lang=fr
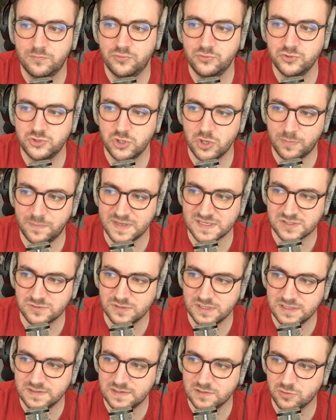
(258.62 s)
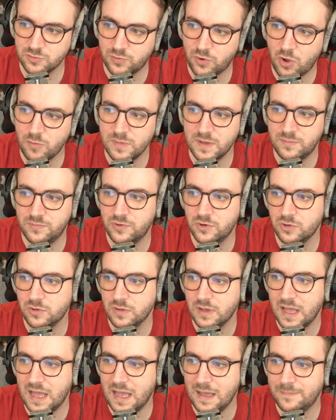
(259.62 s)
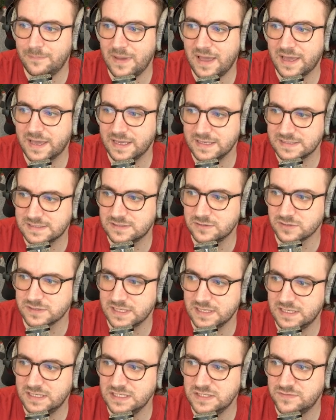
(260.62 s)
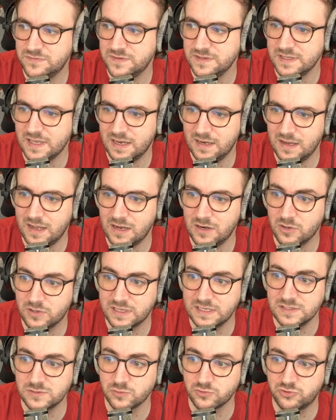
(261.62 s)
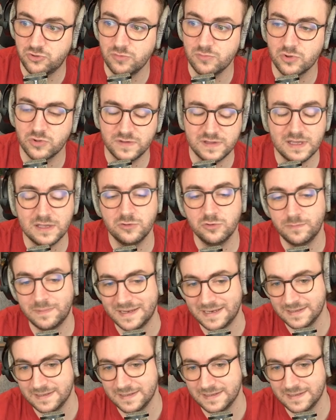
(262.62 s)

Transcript: plusieurs personnalités de premier plan apparaissent dans cette liste finale alors qu'ils ont demandé à ne pas